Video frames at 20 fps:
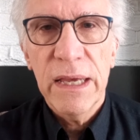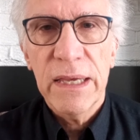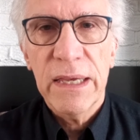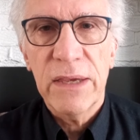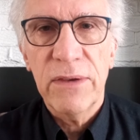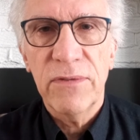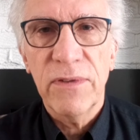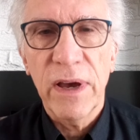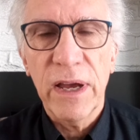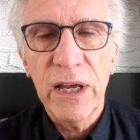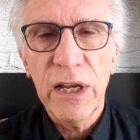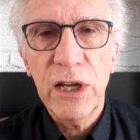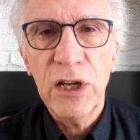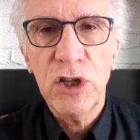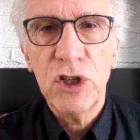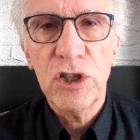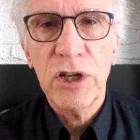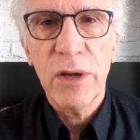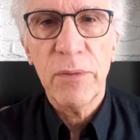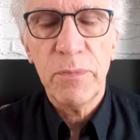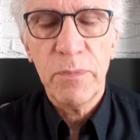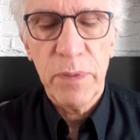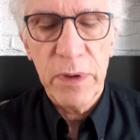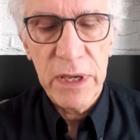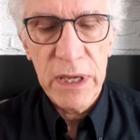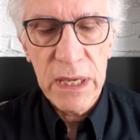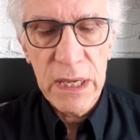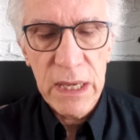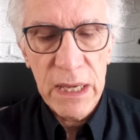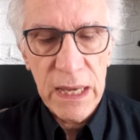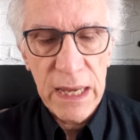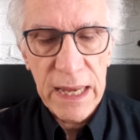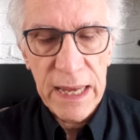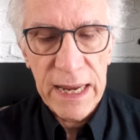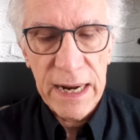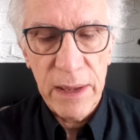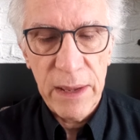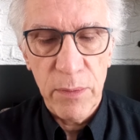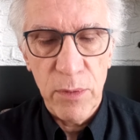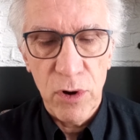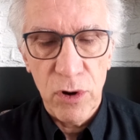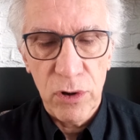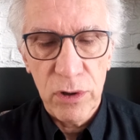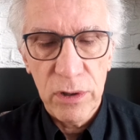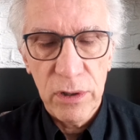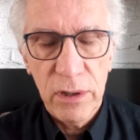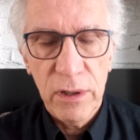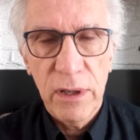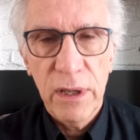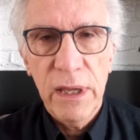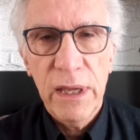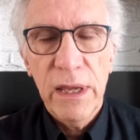qui va échapper à la mort.